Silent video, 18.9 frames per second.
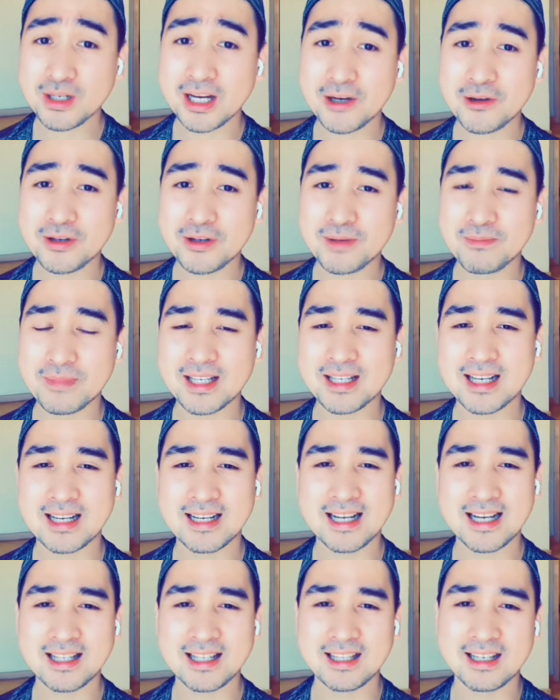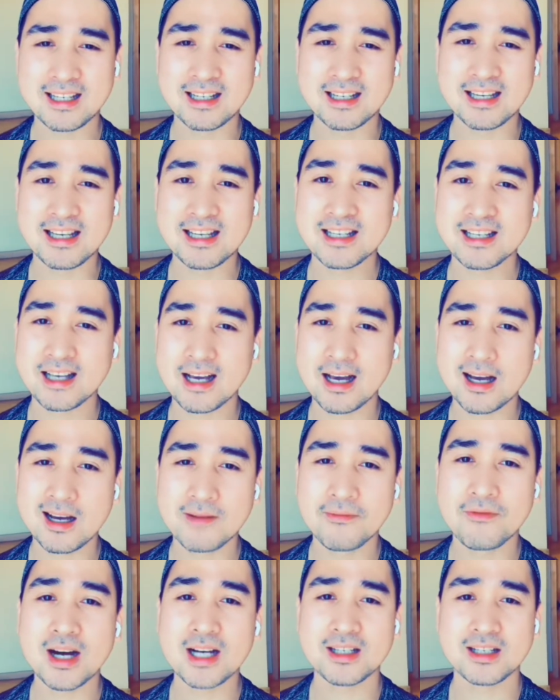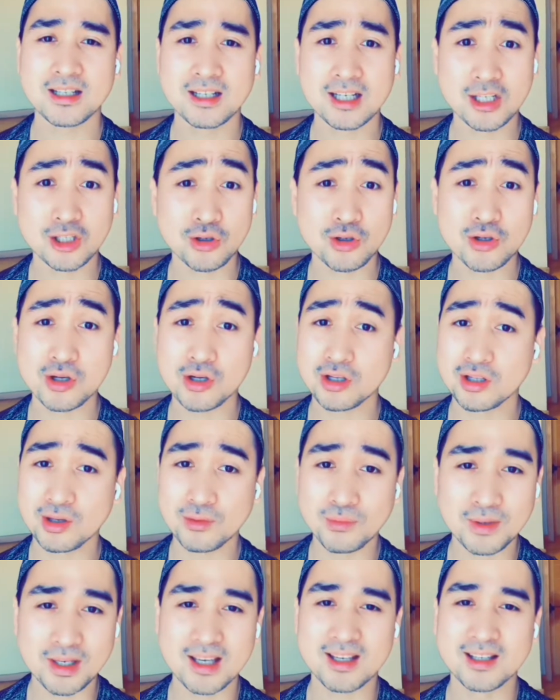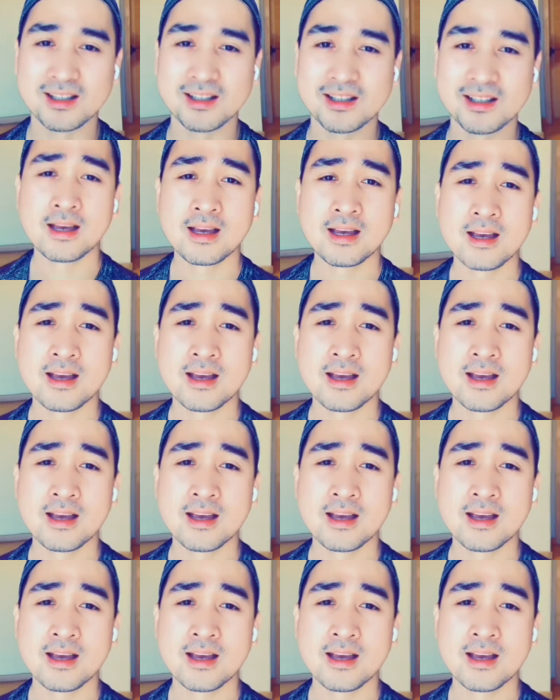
na kayo ng bansa natin is ang vaccination certificate.